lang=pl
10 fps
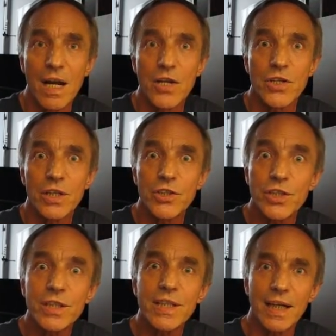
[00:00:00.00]
czyli
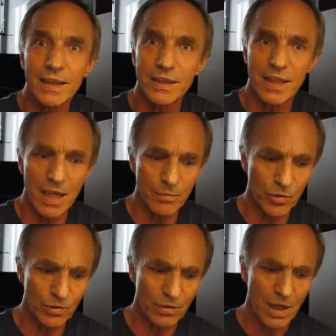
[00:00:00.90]
300 lat
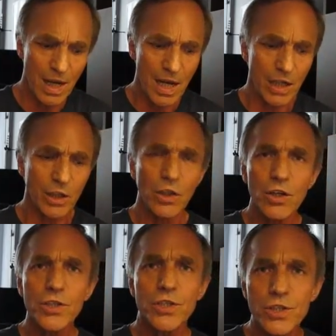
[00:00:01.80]
temu, i
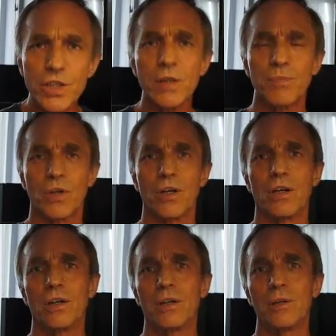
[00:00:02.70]
dość
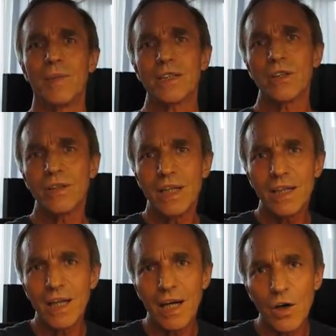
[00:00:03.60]
szybko
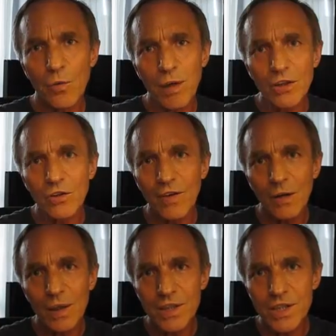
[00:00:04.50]
masoneria
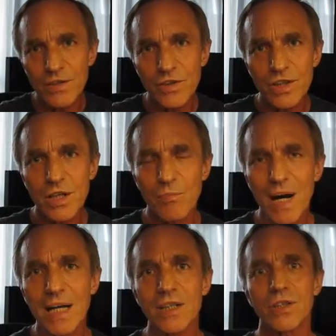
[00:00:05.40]
opanowała rzeczywiście
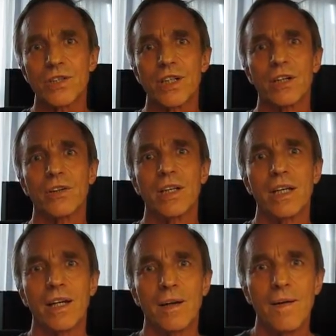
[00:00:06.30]
bardzo
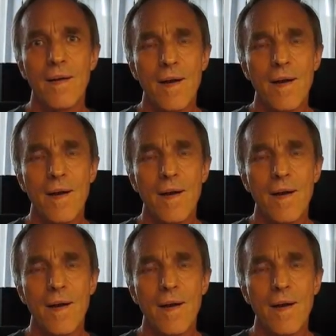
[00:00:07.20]
szerokie